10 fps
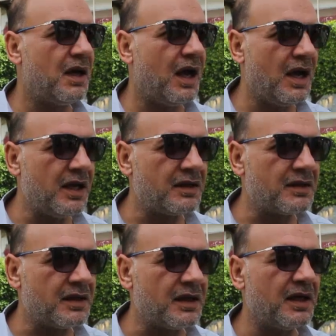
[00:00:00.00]
عائلة
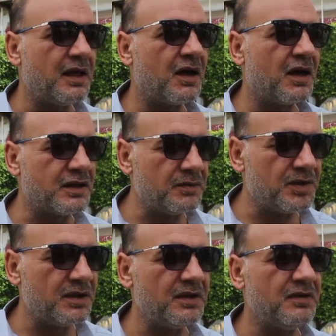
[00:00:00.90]
آه،
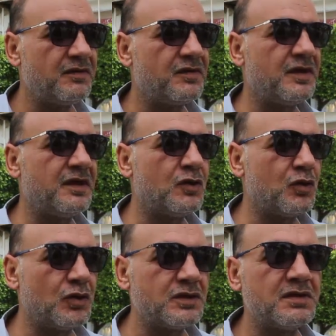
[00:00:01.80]
خطيبتي في
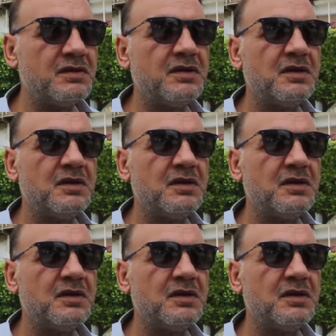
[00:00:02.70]
تونس